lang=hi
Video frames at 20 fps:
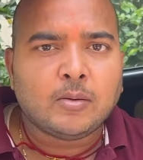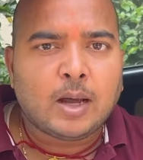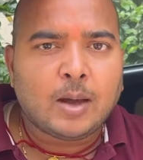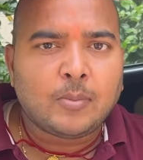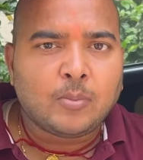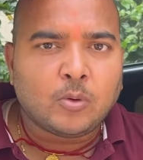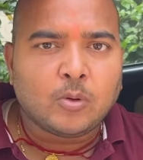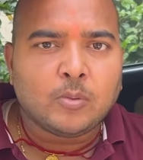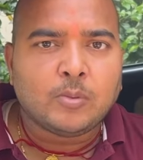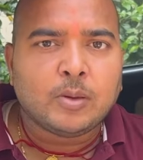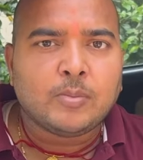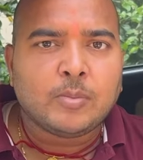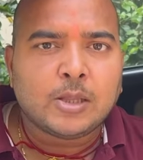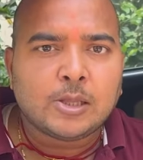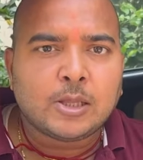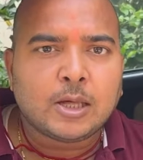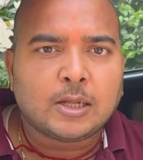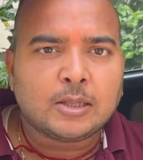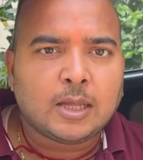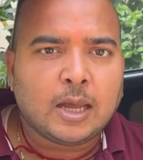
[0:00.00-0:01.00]
आपको भी मिल
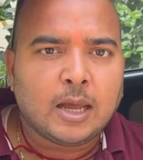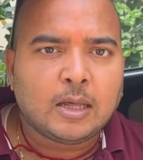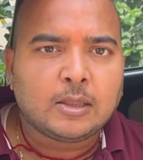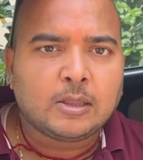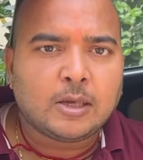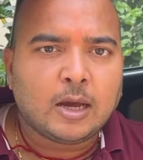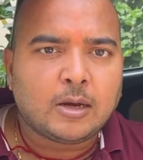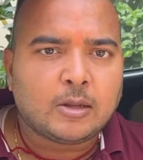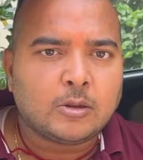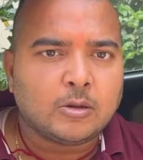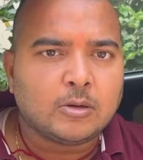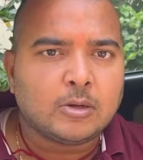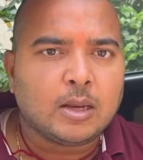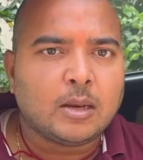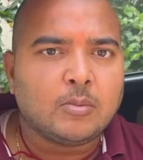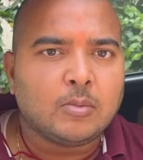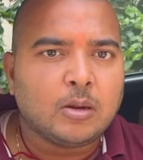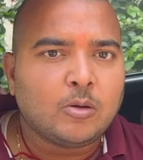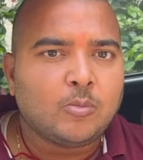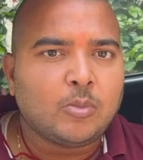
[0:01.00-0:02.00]
सकता है चार सौ
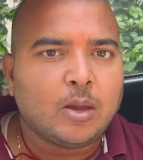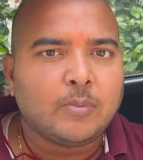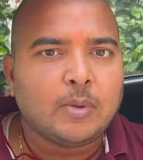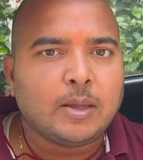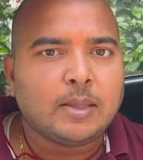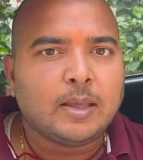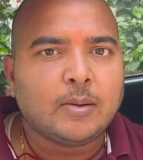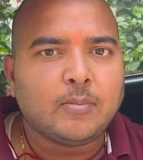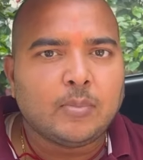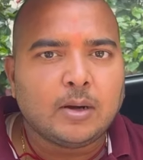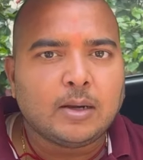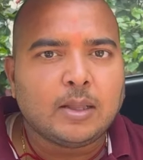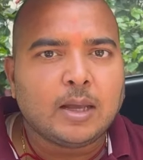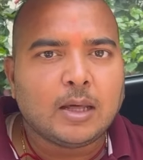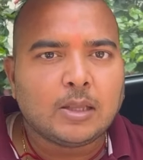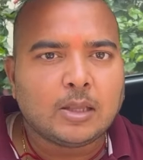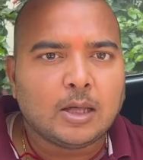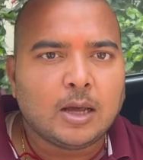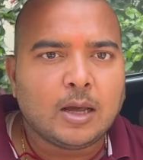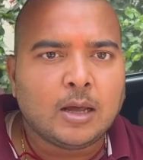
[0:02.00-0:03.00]
निन्यानवे रुपये में ये
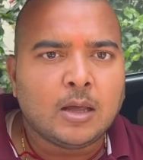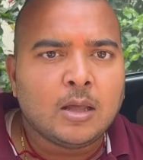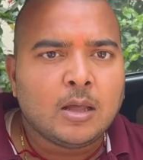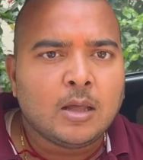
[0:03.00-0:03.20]
बढ़िया सा आ,